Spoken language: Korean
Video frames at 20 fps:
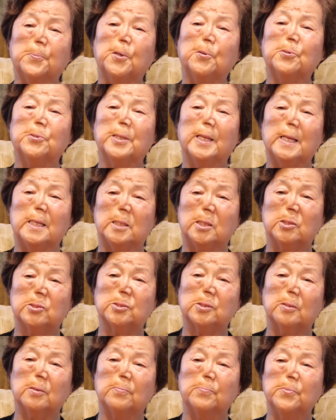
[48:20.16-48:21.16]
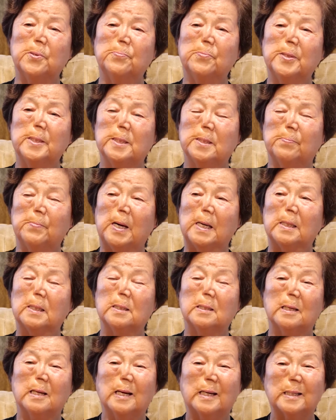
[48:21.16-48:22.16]
병원 안에서 몇 마디
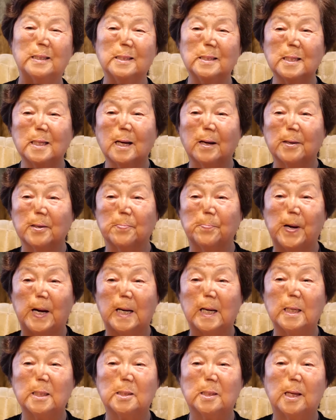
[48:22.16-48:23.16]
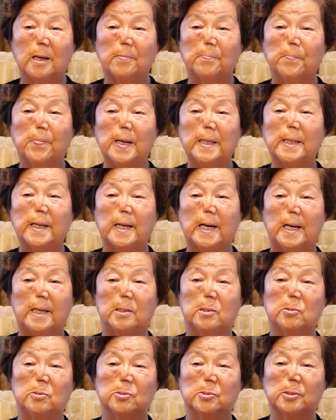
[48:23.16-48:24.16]
말을 그러니까 바깥에 바닷가
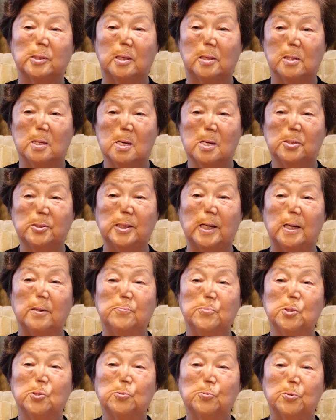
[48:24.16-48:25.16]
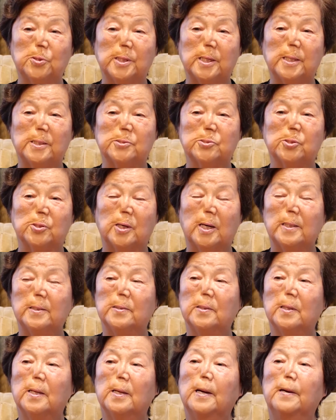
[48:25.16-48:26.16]
에서 사람들도 이게 저한
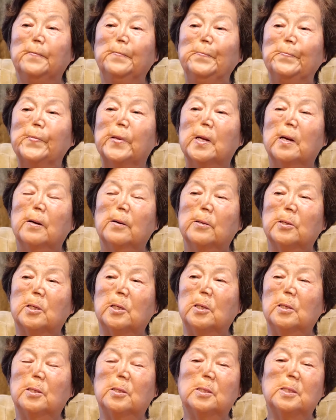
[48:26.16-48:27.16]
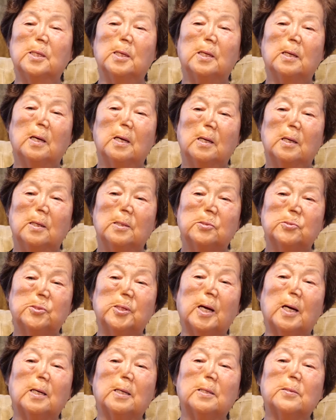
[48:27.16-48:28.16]
그러더니
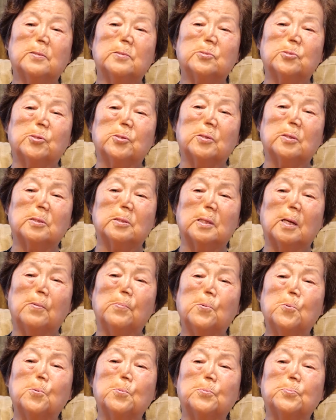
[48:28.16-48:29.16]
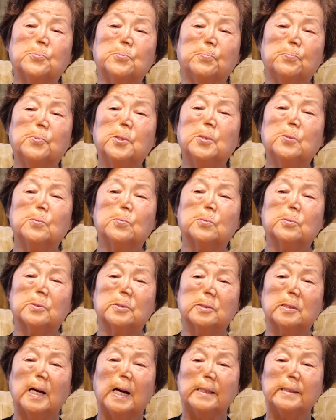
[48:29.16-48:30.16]
자기 저기 나보고 미국
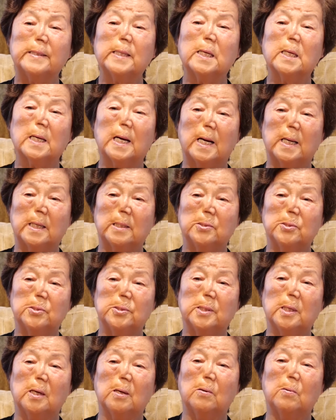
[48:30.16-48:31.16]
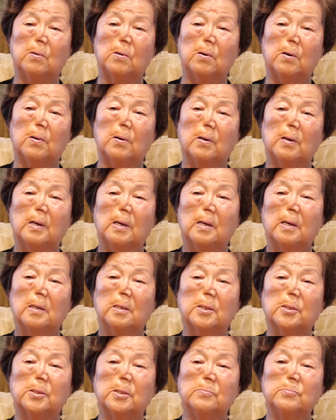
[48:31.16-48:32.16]
안 따라가겠느냐고
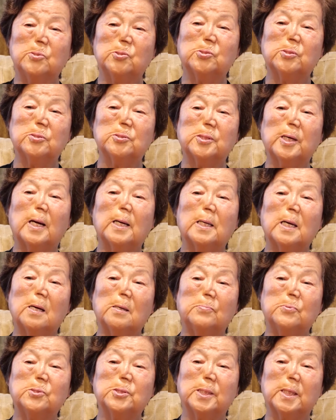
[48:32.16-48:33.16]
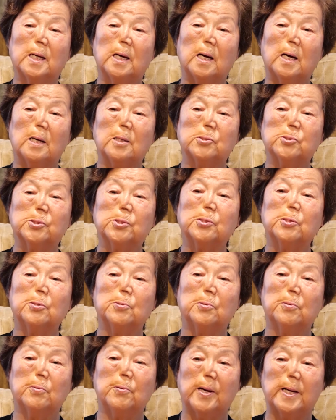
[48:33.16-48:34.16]
그러면서 자기 아버지가
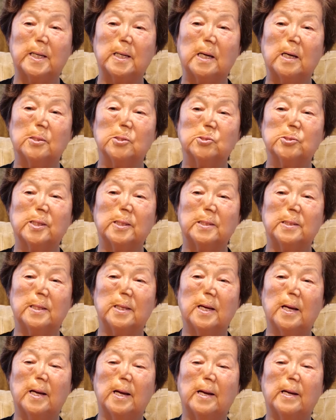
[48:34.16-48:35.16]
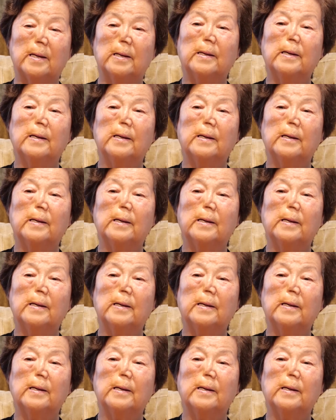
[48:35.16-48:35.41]
성형외과 의사인데